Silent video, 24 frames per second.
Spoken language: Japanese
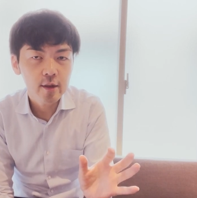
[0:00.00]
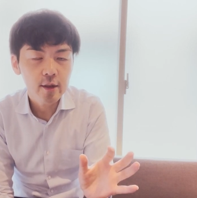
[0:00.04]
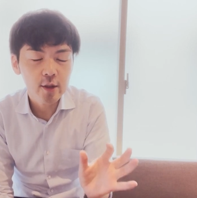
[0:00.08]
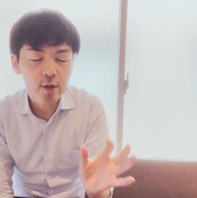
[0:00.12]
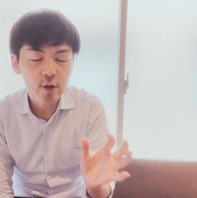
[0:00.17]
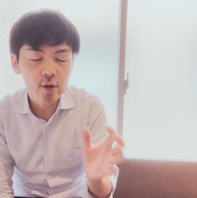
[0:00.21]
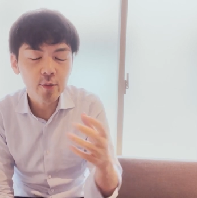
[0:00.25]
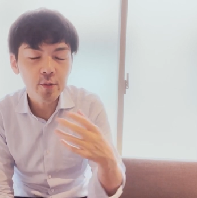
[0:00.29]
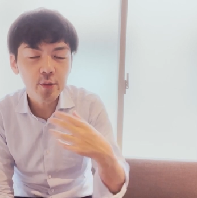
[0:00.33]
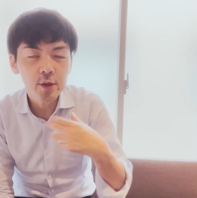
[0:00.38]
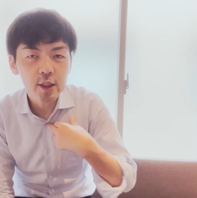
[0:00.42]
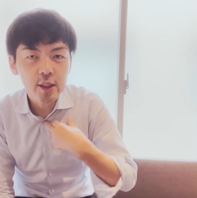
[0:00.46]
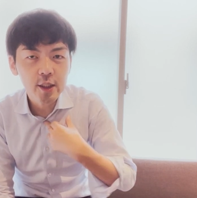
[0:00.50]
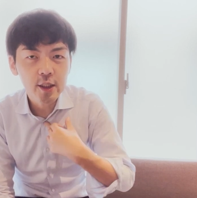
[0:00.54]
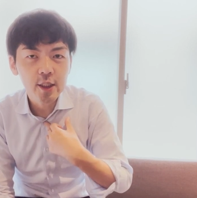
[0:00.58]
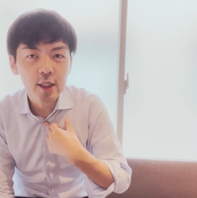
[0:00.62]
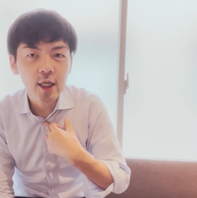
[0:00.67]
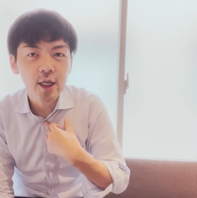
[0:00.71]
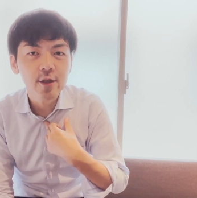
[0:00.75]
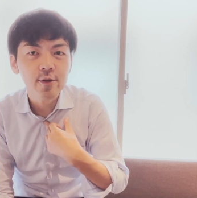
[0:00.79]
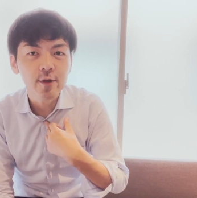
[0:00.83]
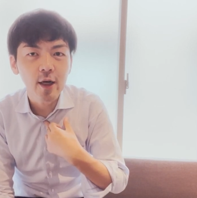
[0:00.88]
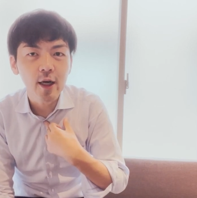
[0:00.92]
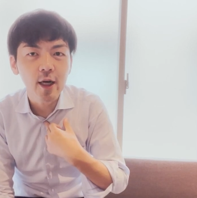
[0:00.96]
で、その
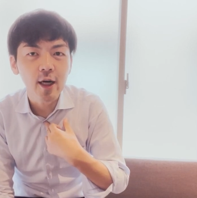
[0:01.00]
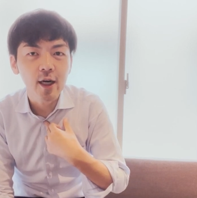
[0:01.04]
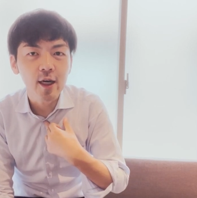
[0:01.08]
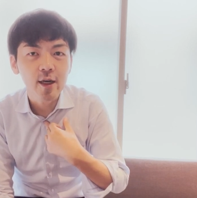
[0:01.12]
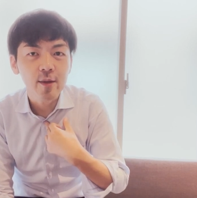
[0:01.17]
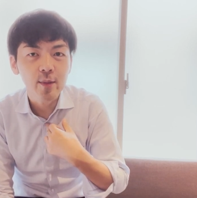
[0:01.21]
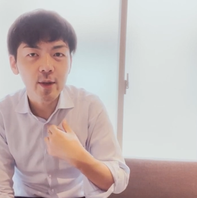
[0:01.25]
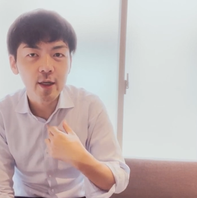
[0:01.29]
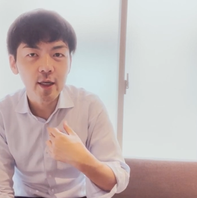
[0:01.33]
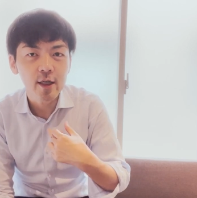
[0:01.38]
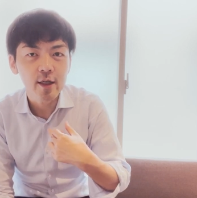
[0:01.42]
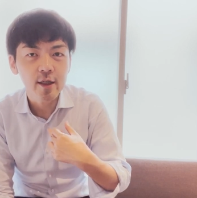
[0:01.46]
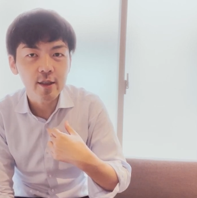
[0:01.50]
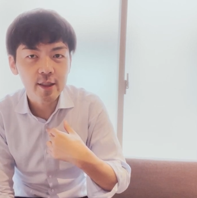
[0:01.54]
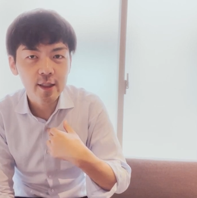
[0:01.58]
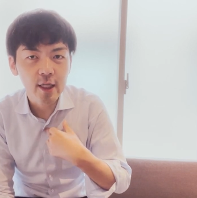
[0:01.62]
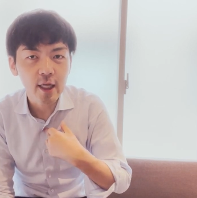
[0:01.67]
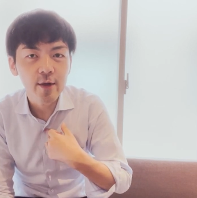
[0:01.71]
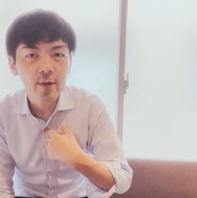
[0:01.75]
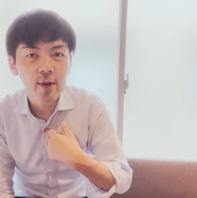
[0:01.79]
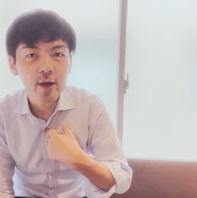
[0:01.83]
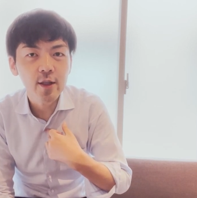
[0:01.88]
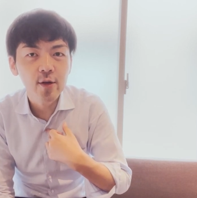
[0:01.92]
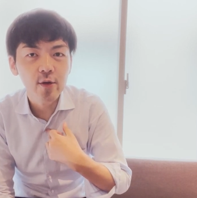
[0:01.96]
PCR は、まあ、
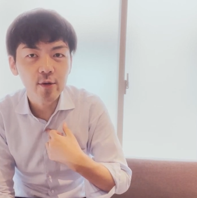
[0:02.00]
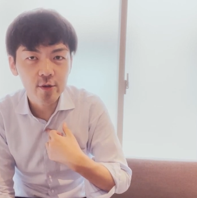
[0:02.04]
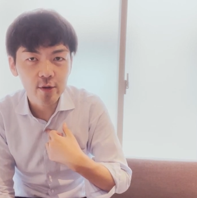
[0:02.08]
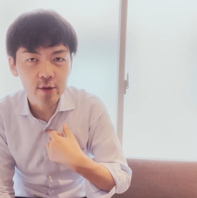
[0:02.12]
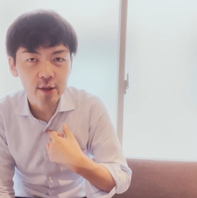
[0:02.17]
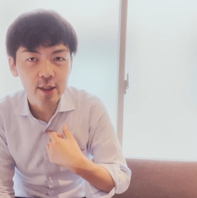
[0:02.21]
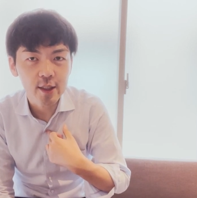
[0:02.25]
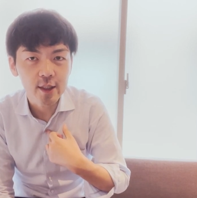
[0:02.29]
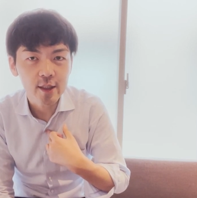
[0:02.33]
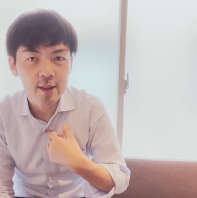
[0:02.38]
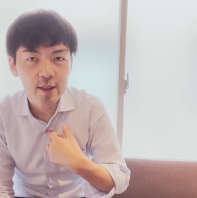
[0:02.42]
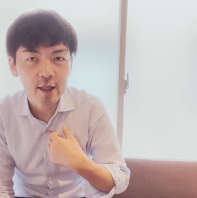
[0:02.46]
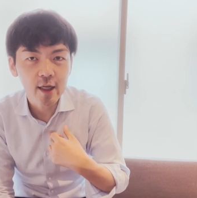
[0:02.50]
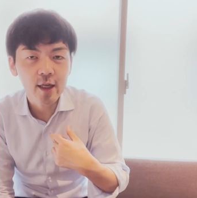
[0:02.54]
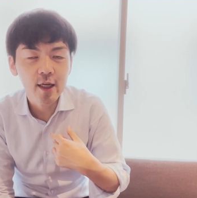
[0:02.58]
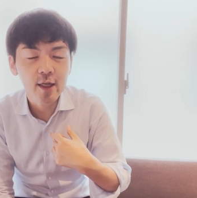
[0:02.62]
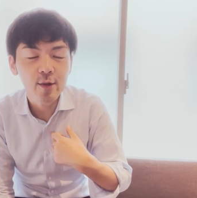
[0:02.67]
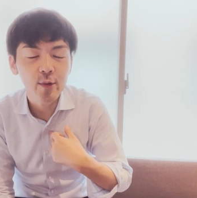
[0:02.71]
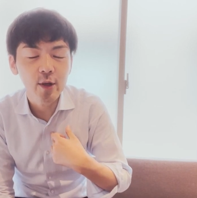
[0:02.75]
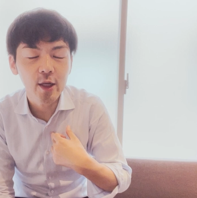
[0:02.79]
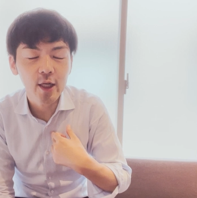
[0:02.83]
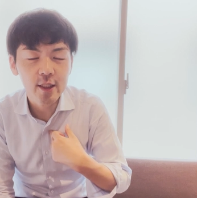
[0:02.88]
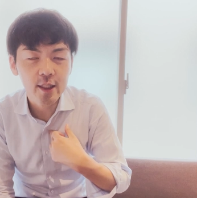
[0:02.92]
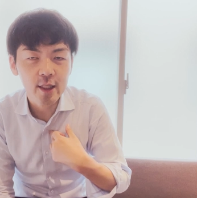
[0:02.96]
幸いなことに何
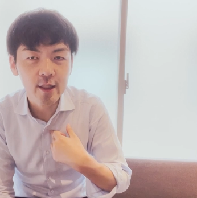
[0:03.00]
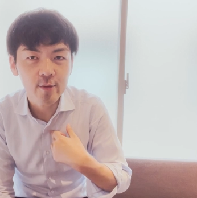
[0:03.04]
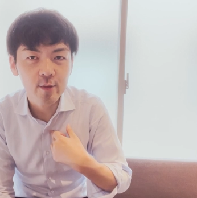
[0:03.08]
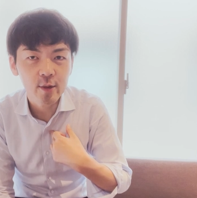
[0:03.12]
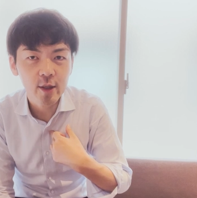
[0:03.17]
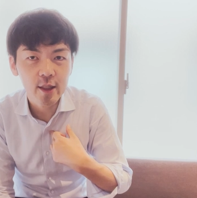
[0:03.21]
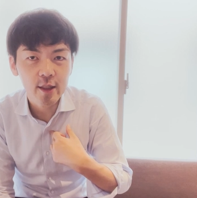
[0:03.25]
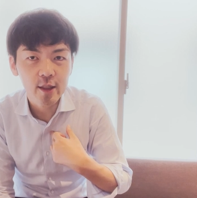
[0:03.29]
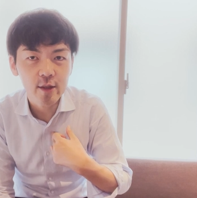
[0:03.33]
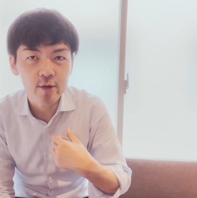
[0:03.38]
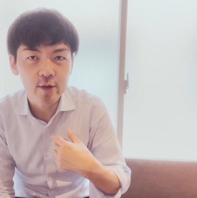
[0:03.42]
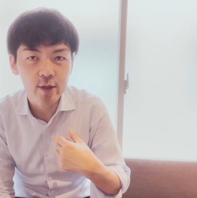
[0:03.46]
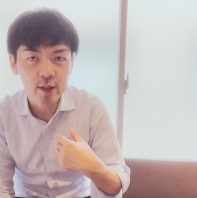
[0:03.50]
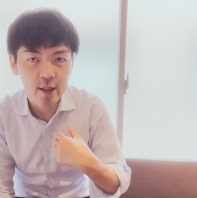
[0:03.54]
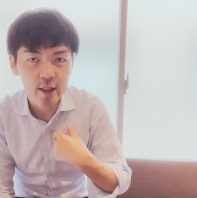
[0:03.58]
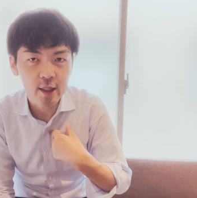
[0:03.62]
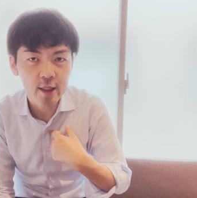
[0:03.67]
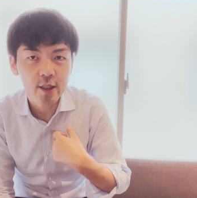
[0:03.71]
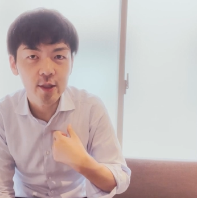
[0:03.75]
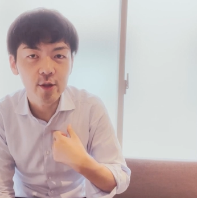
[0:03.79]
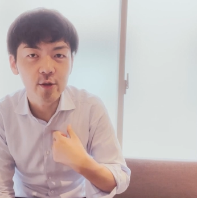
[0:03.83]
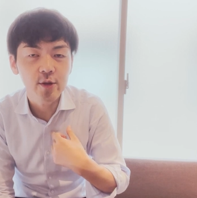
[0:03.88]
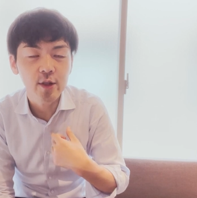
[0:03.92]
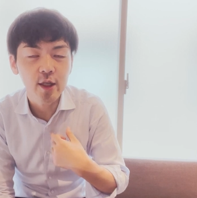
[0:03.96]
回もやらせてもらってるので
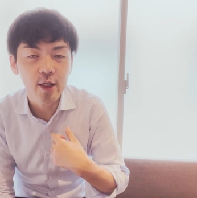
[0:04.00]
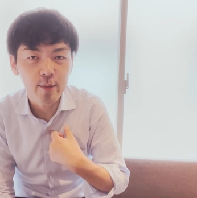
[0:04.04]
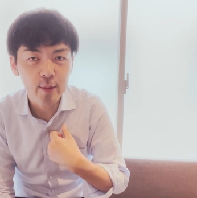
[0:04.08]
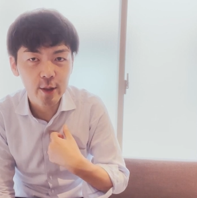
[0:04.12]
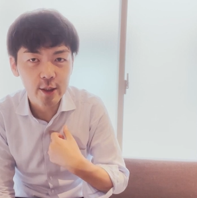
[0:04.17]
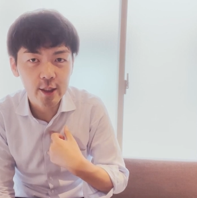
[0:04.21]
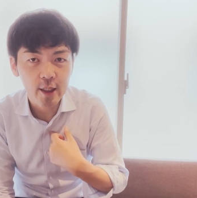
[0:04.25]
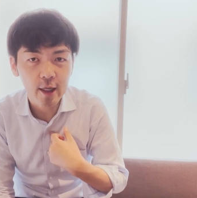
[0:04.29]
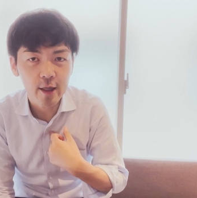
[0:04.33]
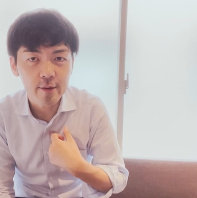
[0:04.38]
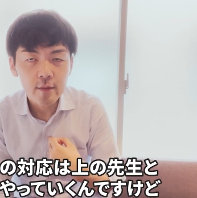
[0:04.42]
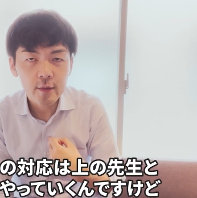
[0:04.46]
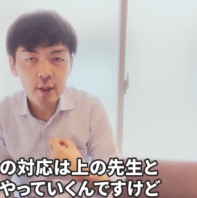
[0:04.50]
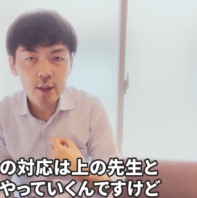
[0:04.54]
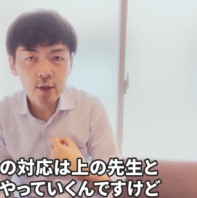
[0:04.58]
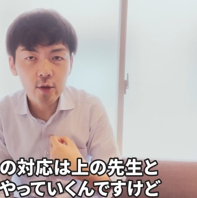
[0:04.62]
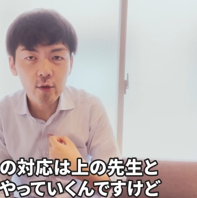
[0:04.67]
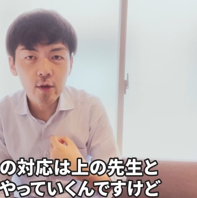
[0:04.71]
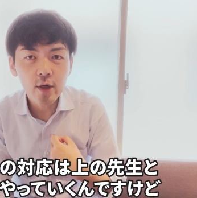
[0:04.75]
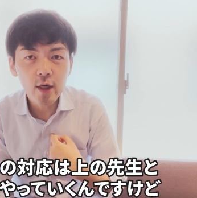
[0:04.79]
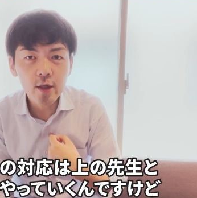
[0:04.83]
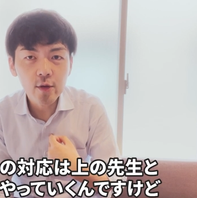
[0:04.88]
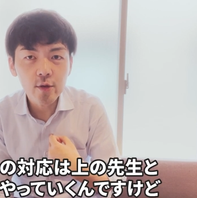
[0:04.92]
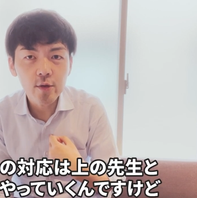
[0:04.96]
できるようになりました。で、
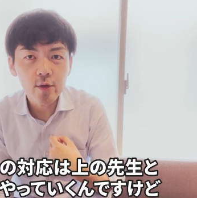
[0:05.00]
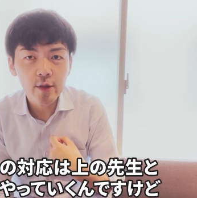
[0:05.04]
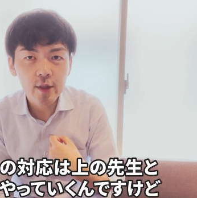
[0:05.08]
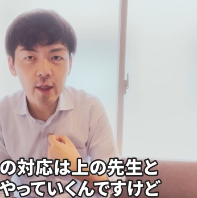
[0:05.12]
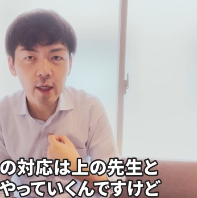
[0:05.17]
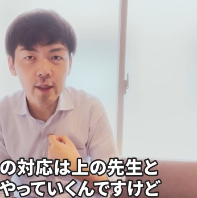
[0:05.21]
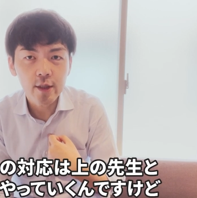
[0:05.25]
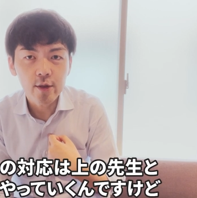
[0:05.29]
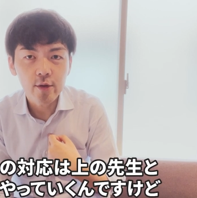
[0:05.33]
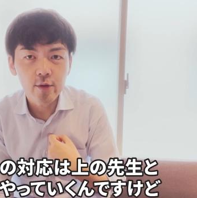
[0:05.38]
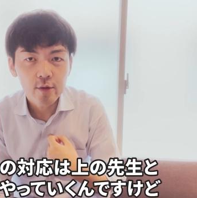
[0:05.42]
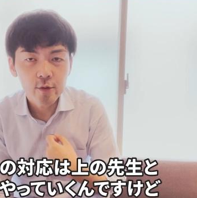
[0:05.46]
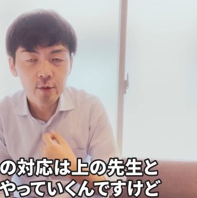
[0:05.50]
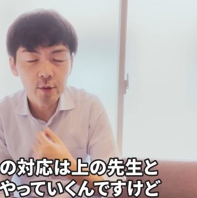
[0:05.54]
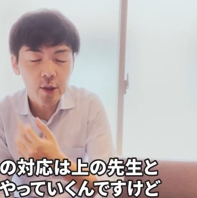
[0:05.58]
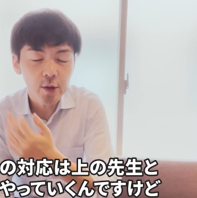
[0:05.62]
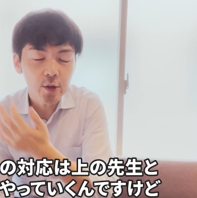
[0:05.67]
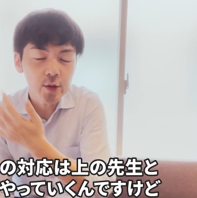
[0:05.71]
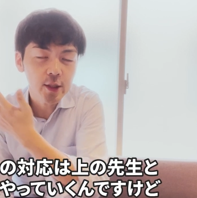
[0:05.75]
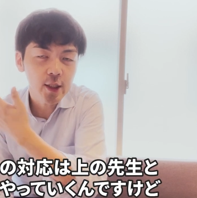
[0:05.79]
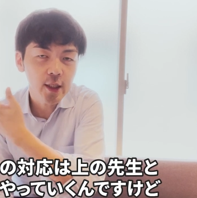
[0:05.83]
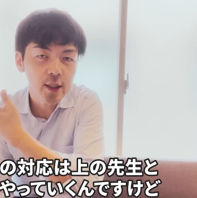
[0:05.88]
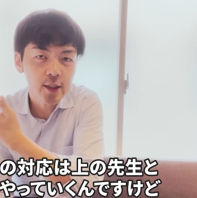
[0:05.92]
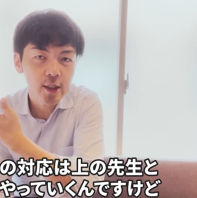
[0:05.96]
その後の対応、上
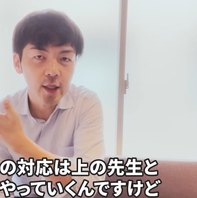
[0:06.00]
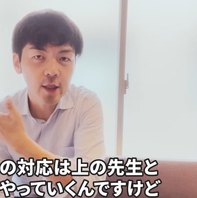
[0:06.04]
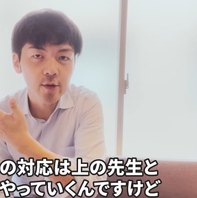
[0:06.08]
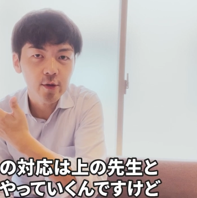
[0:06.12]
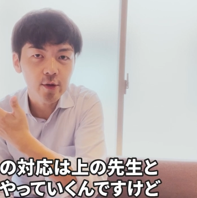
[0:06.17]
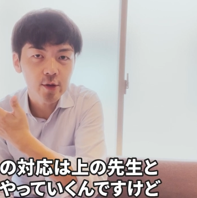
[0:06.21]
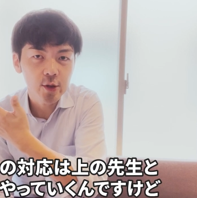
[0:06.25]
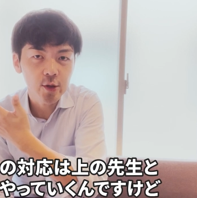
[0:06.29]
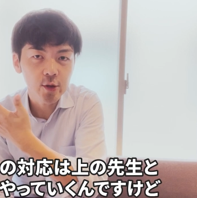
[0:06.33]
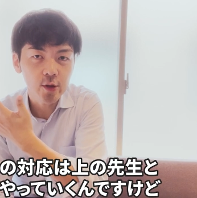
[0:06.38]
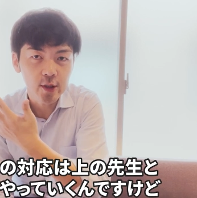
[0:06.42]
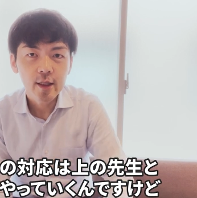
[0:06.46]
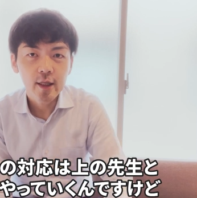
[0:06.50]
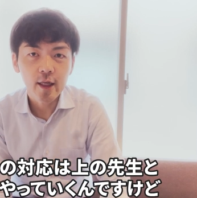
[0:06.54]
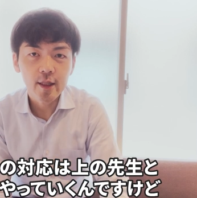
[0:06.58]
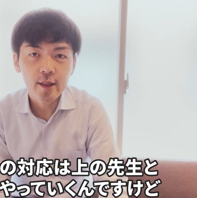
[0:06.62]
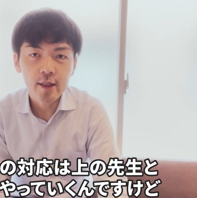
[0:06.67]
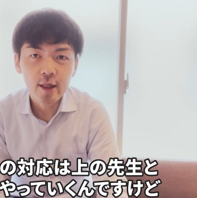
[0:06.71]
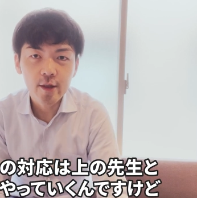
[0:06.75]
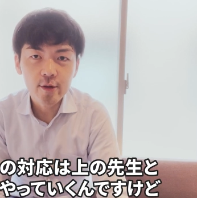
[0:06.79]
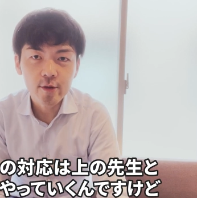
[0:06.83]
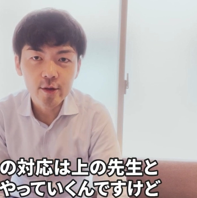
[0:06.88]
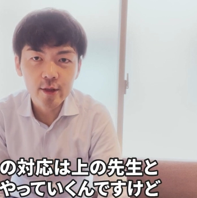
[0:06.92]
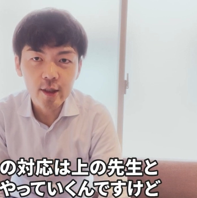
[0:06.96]
野先生と一緒に
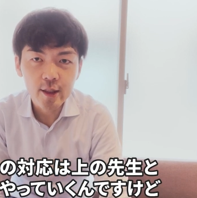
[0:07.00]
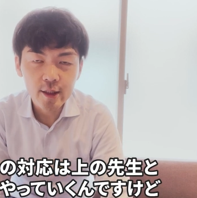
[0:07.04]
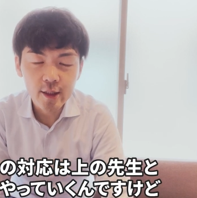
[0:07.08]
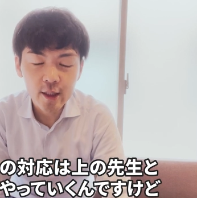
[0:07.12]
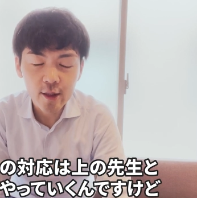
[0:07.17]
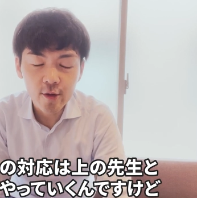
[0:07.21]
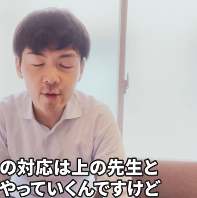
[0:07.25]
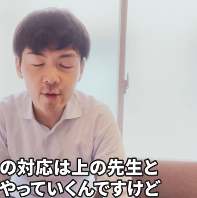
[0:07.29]
やっていくんですけ